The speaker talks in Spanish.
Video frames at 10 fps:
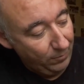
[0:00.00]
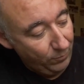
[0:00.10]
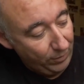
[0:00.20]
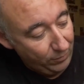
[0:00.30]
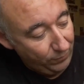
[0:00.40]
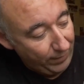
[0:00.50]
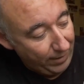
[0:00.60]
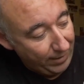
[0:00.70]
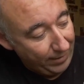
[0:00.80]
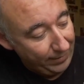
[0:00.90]
Bueno, os voy
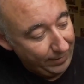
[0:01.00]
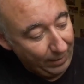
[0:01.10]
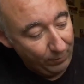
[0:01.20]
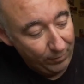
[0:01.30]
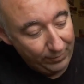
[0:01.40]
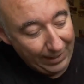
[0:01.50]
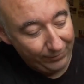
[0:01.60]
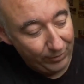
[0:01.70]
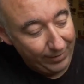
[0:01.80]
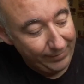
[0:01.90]
a indicar bueno, la
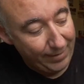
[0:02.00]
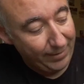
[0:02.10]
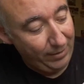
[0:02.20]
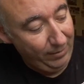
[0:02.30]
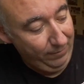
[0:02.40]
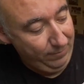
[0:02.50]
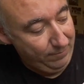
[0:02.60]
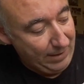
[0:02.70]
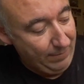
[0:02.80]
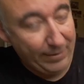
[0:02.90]
zona de saque,
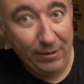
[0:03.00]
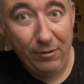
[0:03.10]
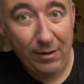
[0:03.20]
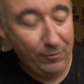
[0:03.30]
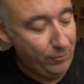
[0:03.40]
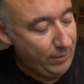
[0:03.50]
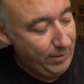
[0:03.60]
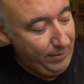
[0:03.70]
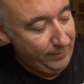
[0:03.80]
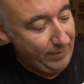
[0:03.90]
¿vale? Para que no la
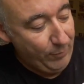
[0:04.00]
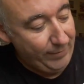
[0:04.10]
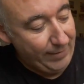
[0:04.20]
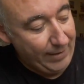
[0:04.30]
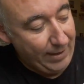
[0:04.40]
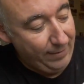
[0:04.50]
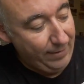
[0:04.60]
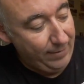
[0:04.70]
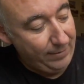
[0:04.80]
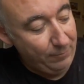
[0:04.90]
conozca, se puede sacar
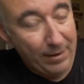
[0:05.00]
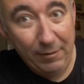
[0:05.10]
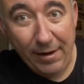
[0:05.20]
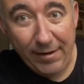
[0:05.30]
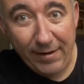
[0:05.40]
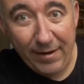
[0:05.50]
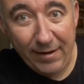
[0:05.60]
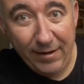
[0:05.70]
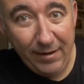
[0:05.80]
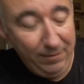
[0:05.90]
desde este una rayita que hay
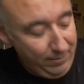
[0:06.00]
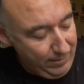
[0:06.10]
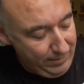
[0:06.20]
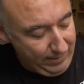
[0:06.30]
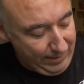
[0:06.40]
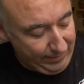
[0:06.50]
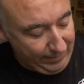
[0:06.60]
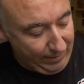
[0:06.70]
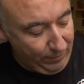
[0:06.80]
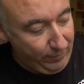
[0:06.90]
aquí, hasta
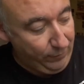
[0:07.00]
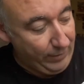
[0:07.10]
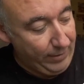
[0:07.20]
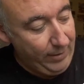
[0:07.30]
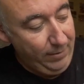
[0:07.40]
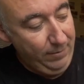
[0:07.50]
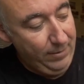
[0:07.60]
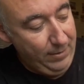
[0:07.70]
que hay otra aquí.